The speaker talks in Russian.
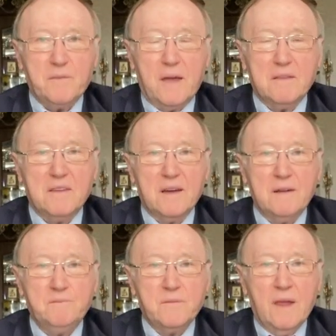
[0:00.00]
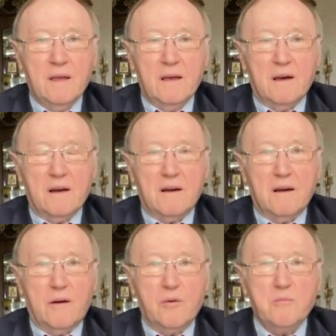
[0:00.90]
это Э,
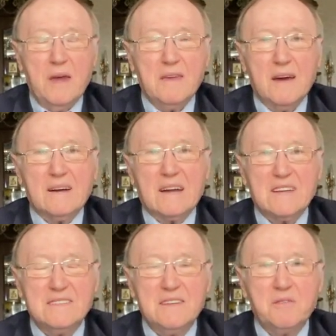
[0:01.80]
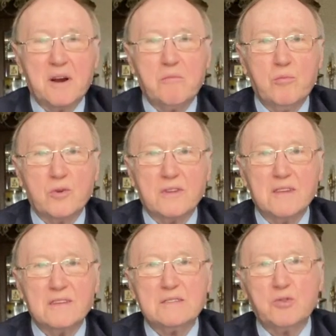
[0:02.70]
умение красиво работать,
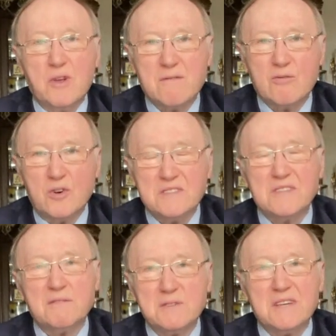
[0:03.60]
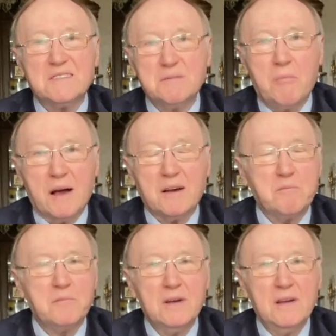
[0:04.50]
с удовольствием, со смаком.
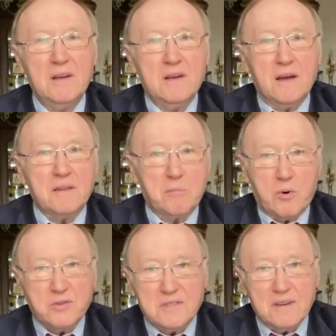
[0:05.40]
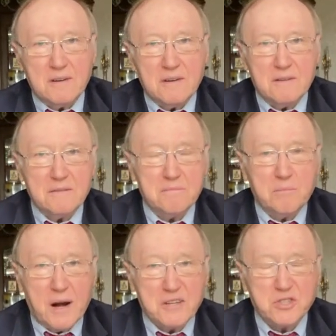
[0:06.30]
Это просто
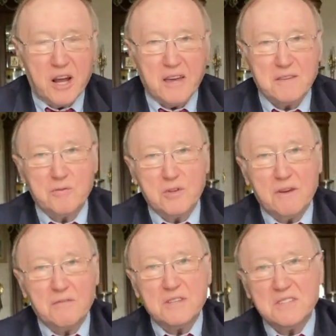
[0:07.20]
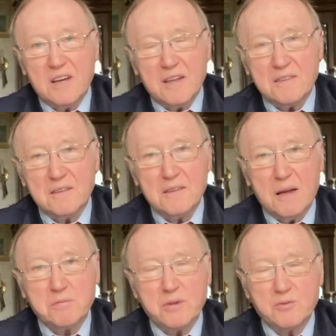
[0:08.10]
поражает. Вот официант
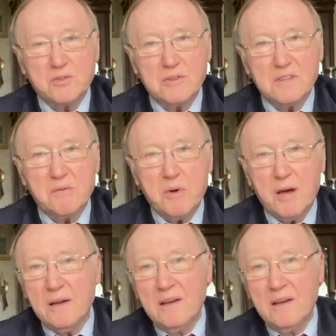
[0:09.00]
обслуживает тебя,